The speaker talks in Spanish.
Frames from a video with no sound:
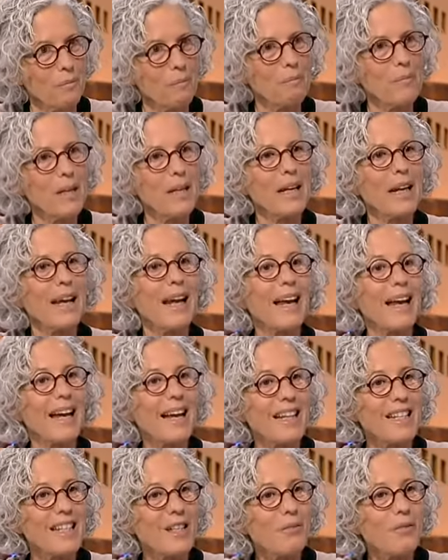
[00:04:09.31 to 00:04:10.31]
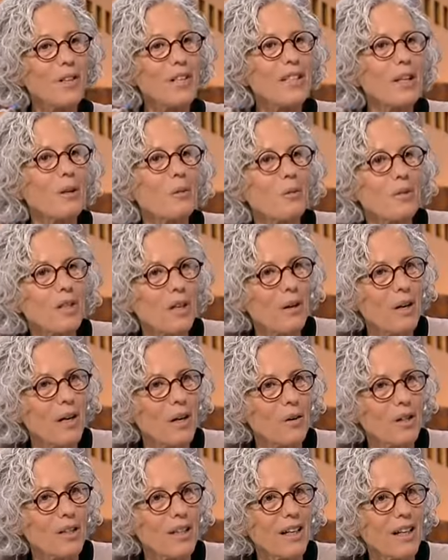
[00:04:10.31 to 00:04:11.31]
Bien, esta frase le usaba
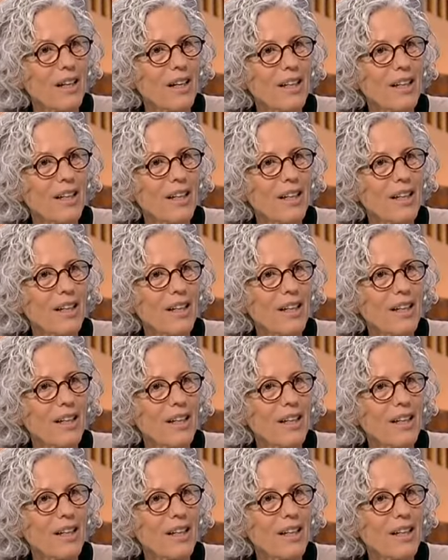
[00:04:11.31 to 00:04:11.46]
Ortega y